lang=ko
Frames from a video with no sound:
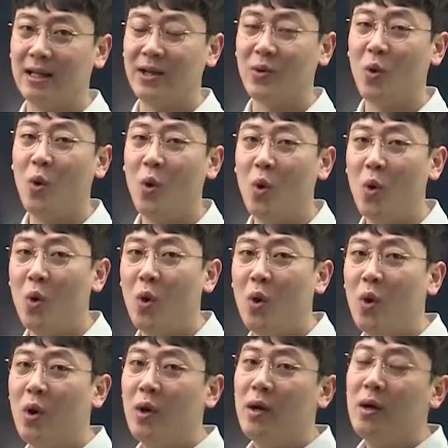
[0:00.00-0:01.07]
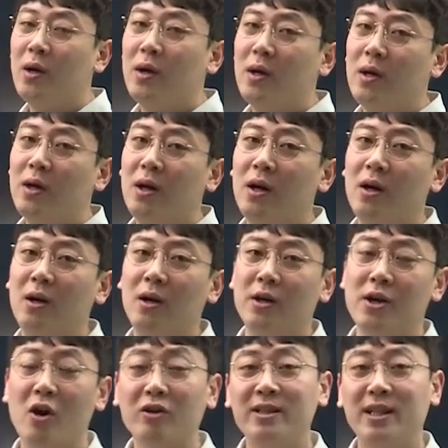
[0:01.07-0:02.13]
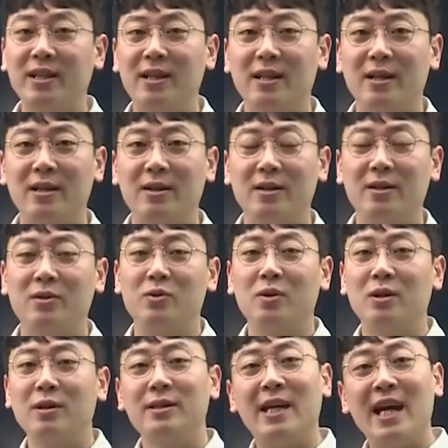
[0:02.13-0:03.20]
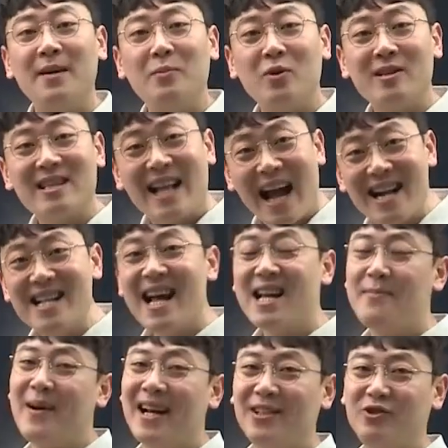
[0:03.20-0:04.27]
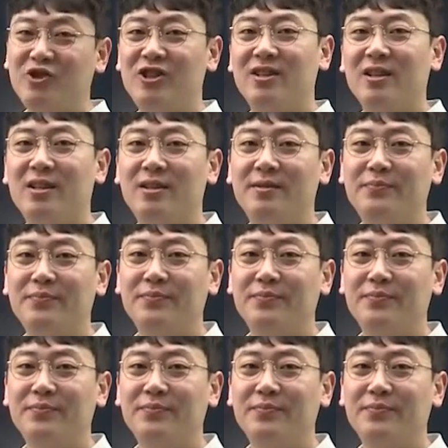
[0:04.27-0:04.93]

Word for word: 그리고 어, 역시 제 입으로 당당히 말할 수 있는 것.